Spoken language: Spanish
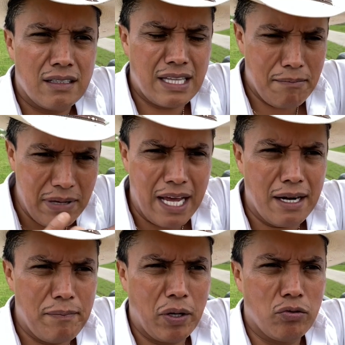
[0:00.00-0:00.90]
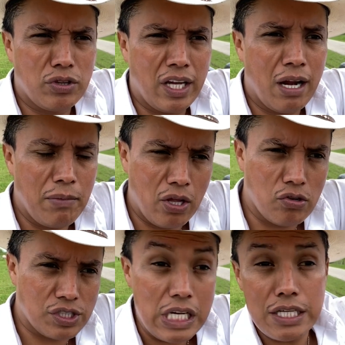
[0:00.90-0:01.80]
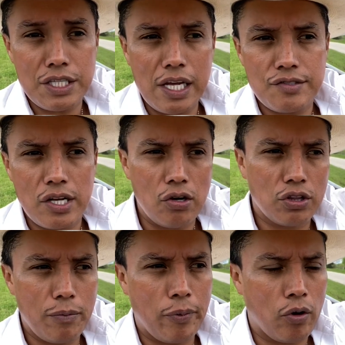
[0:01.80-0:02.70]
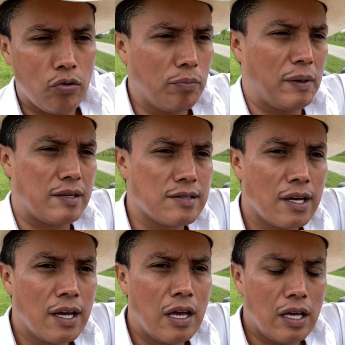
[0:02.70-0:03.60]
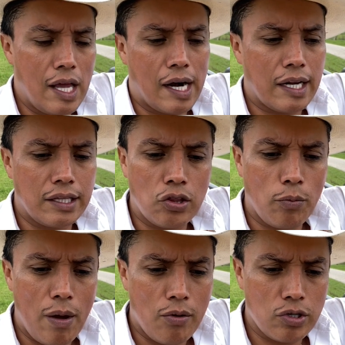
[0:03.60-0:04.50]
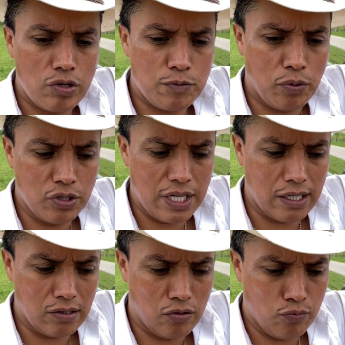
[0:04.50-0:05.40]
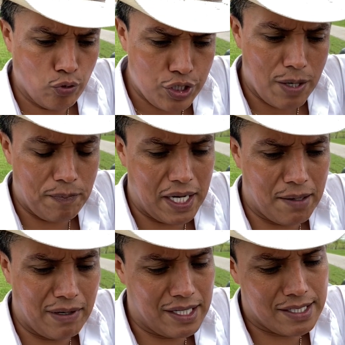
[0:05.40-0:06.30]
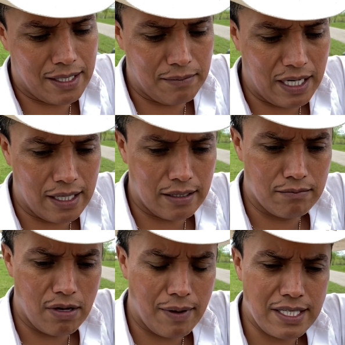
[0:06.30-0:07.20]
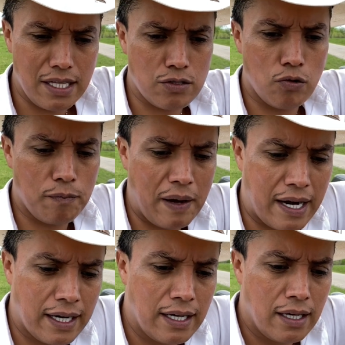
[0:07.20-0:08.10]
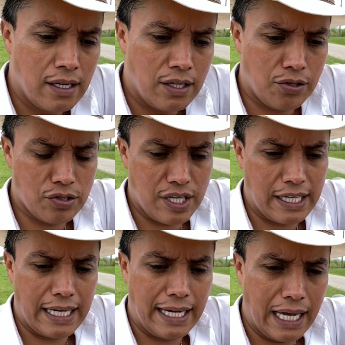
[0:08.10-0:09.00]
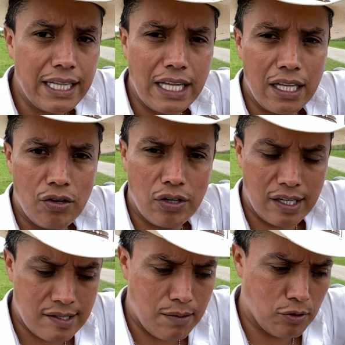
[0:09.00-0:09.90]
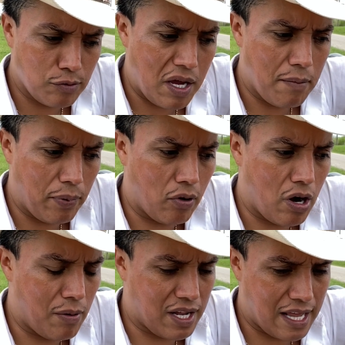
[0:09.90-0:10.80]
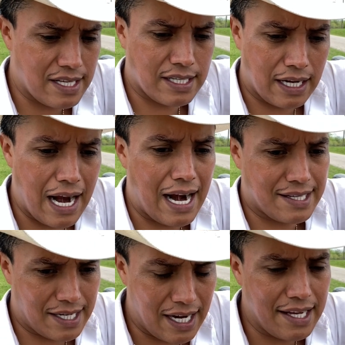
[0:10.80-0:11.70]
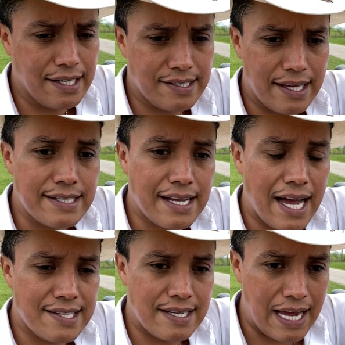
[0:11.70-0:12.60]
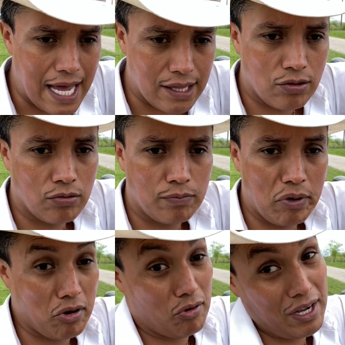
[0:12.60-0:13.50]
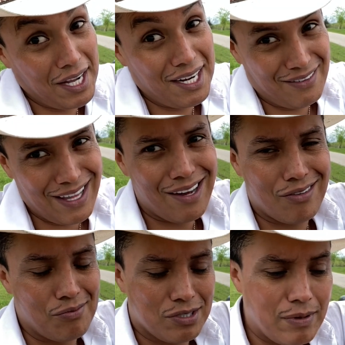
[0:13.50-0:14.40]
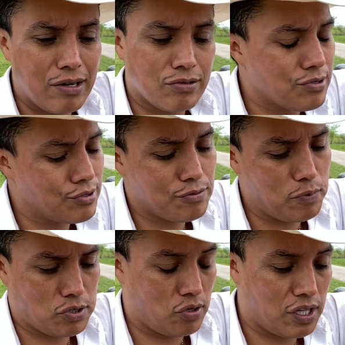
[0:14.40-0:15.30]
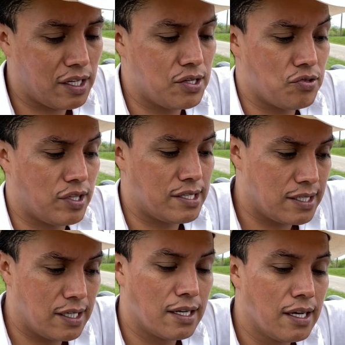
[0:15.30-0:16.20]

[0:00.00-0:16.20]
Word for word: También le pregunté y él me dijo, sí, sí, sí, no te preocupes. Y al ratito me habló su esposa con mucha pena, me dice, mira, me vas a disculpar, yo sé que él te dijo que estamos bien, pero la verdad es que la alacena ya está escaseando. Pero él, ¿verdad? Como es vergonzoso, pues no te quiso decir.